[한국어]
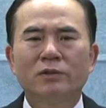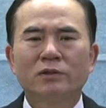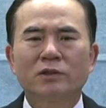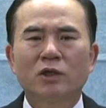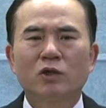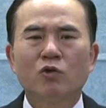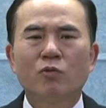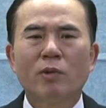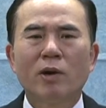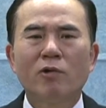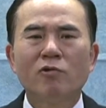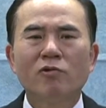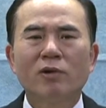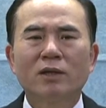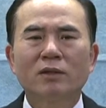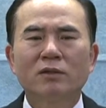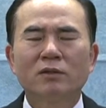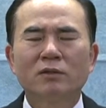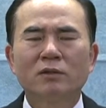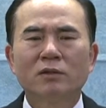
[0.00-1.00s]
사도 바울
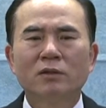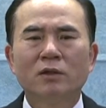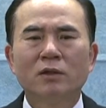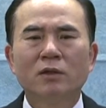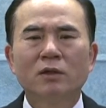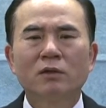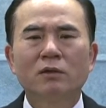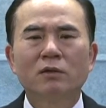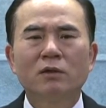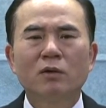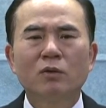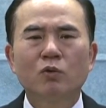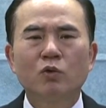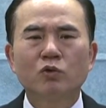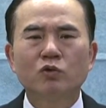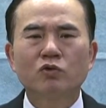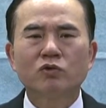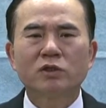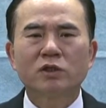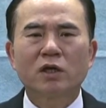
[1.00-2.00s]
같은 그런
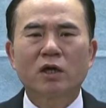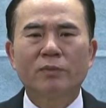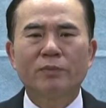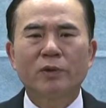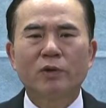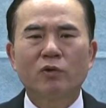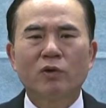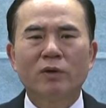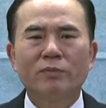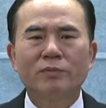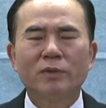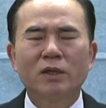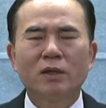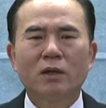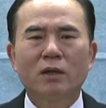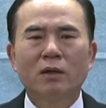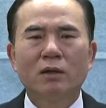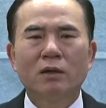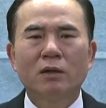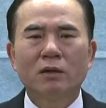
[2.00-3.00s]
공동체가
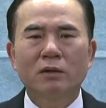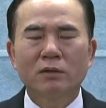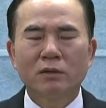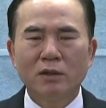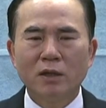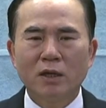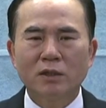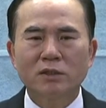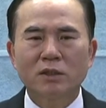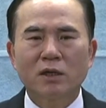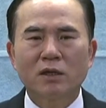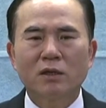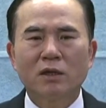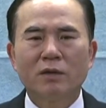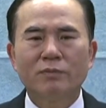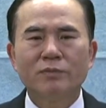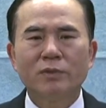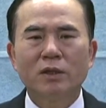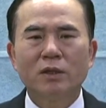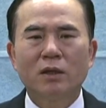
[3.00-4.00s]
필요합니다. 그래야
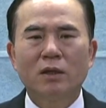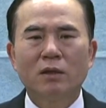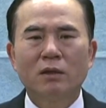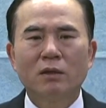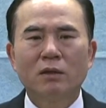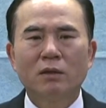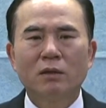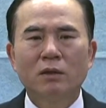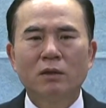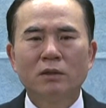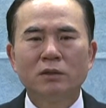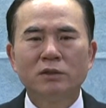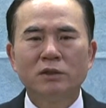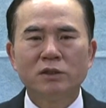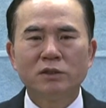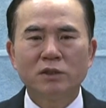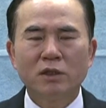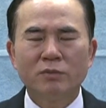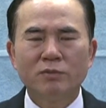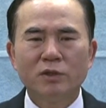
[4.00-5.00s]
살아납니다.
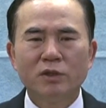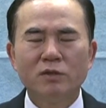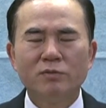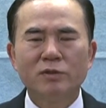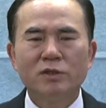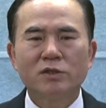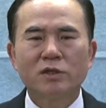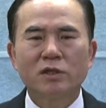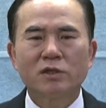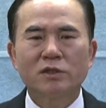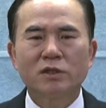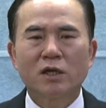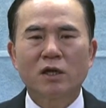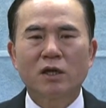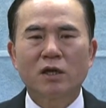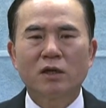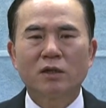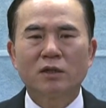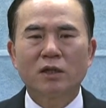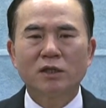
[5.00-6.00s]
진짜 믿음이 있어야
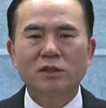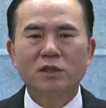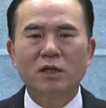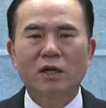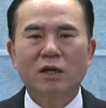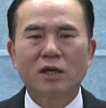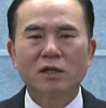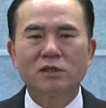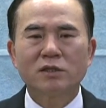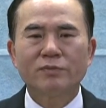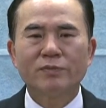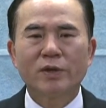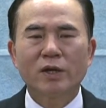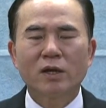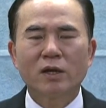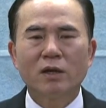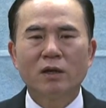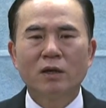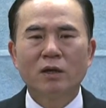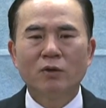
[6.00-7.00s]
살아나지
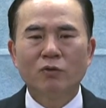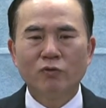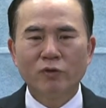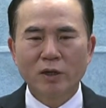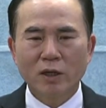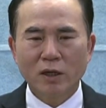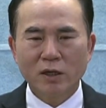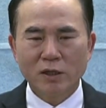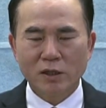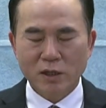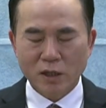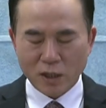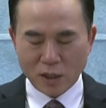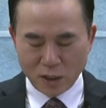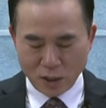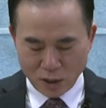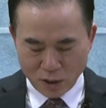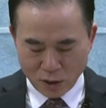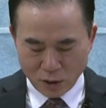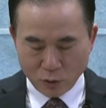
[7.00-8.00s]
않겠습니까? 우리가
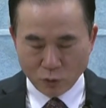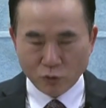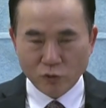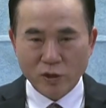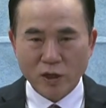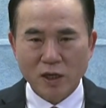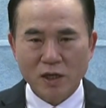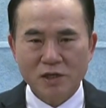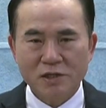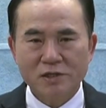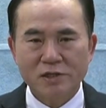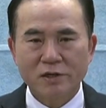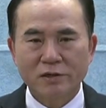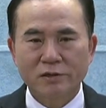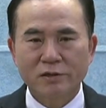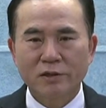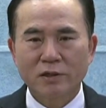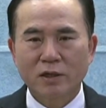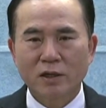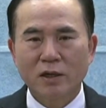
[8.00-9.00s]
이래 우리가 이제
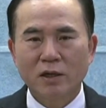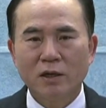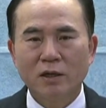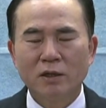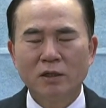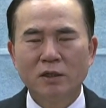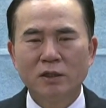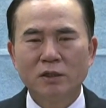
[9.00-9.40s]
그렇게